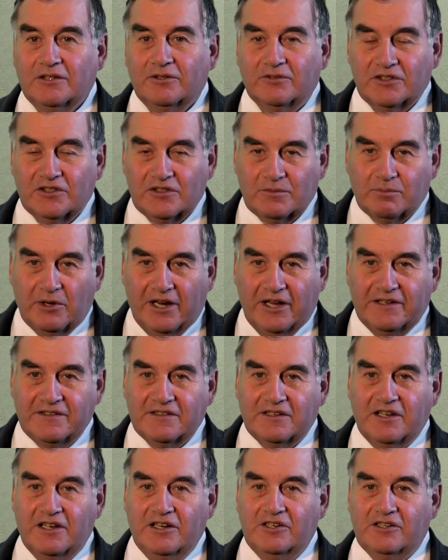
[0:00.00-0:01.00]
Und das
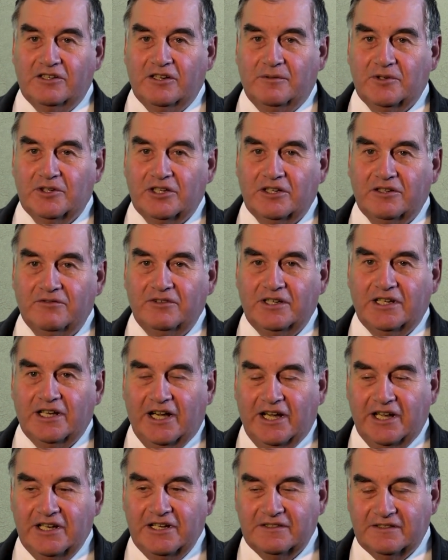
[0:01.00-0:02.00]
Preisgeld haben wir dann
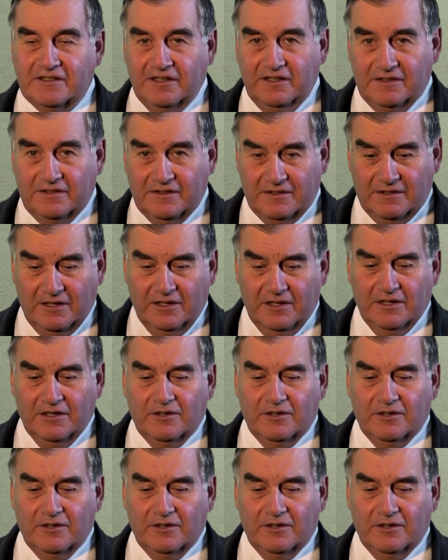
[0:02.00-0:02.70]
wieder eingesetzt